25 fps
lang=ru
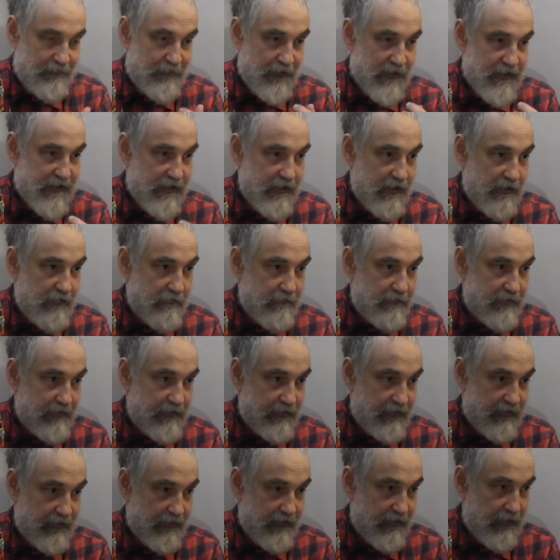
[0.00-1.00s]

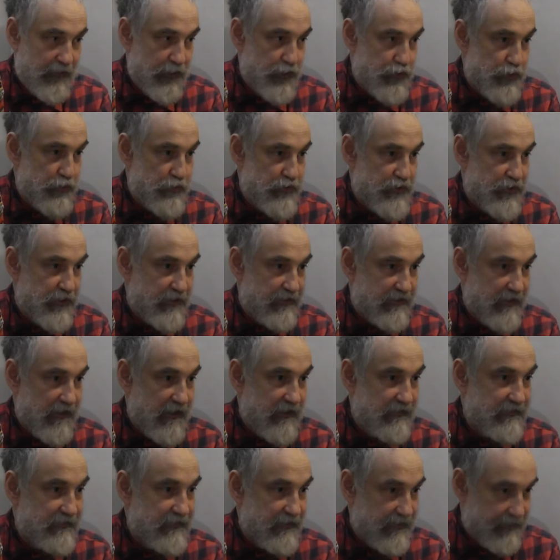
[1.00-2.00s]
фазированной решетчатой
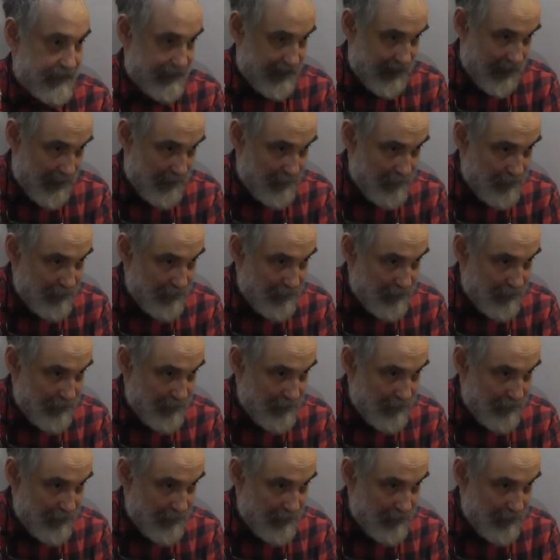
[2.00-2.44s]
антенны.